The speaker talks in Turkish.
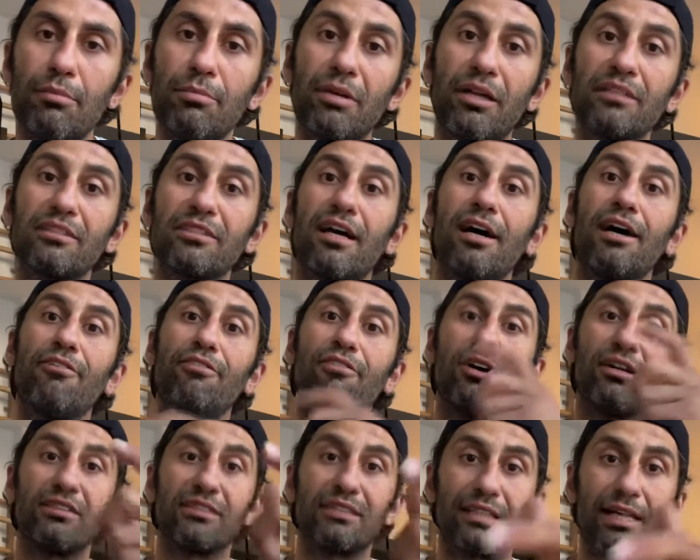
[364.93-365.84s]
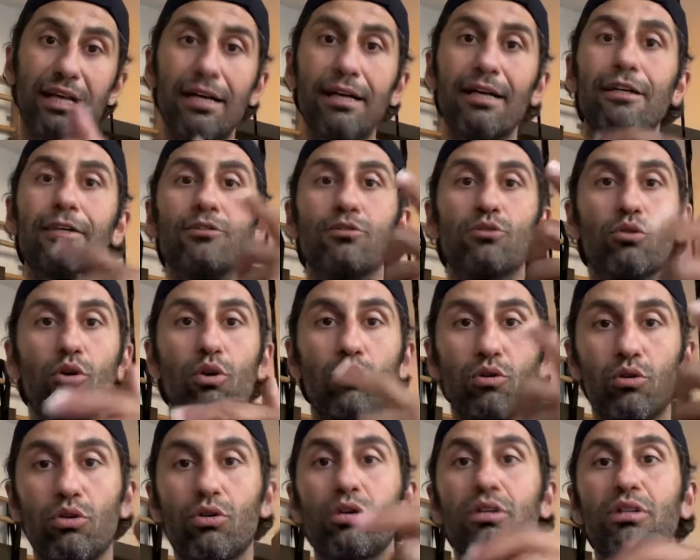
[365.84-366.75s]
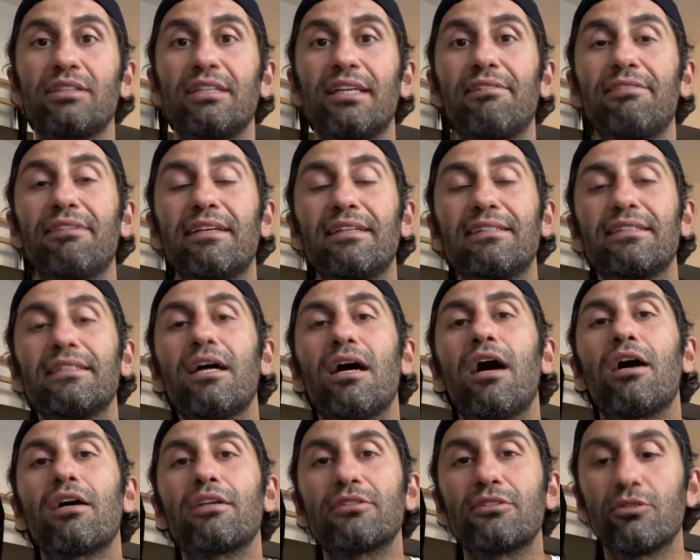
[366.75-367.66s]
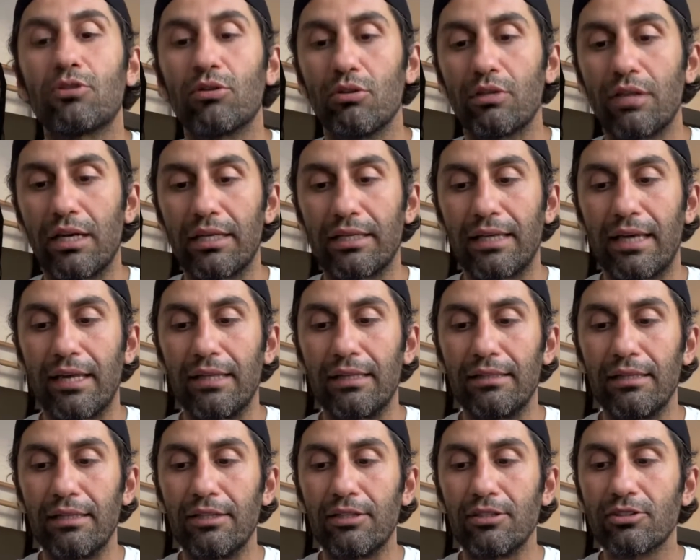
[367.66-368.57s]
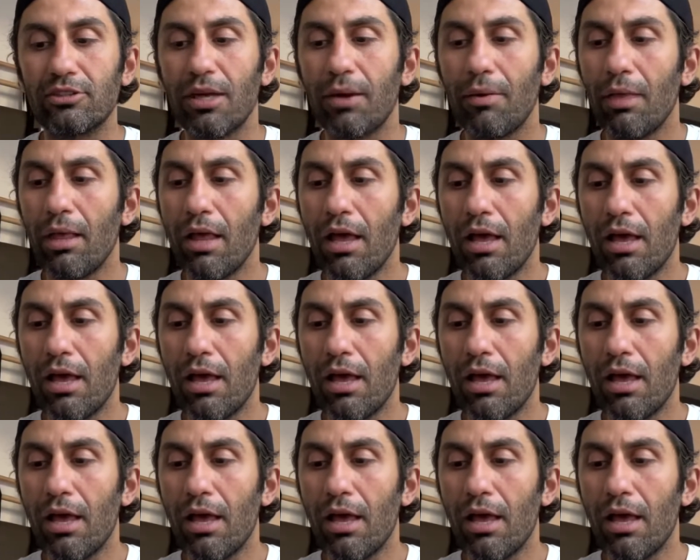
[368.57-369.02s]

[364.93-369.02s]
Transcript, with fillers: biraz daha fazla zorluk seviyesini arttırıyorlar kendilerince.